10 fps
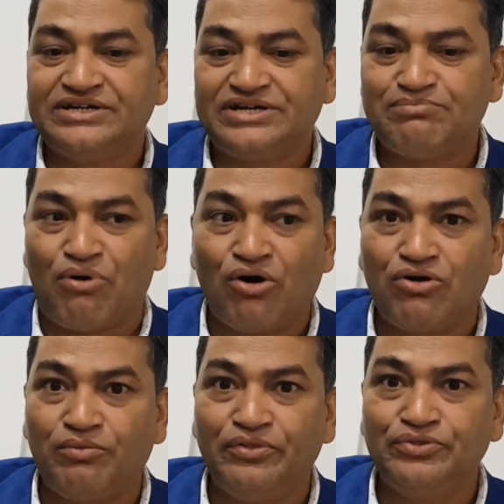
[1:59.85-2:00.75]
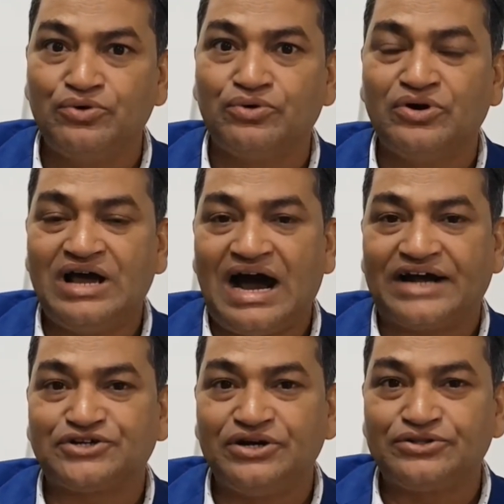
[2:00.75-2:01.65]
সেই বঙ্গবন্ধু
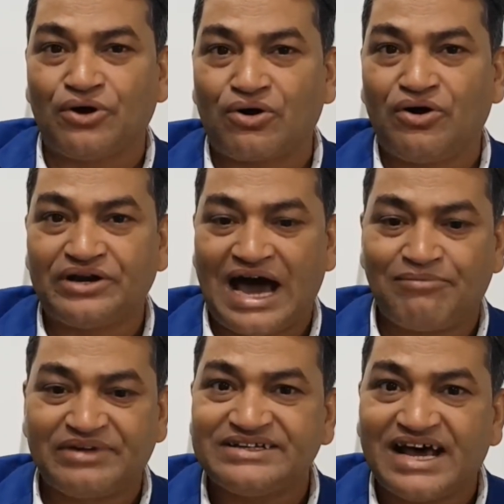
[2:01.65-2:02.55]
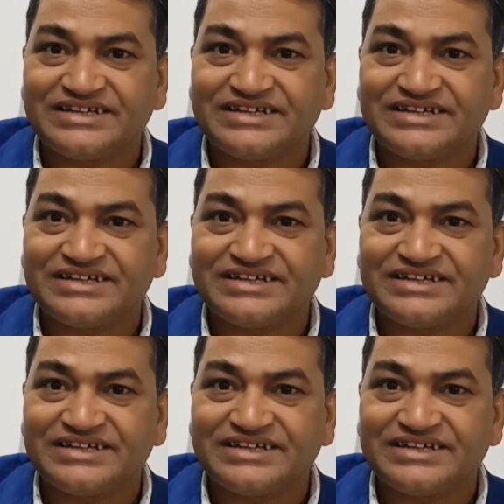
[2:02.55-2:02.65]
আসলে তখন আমরা যে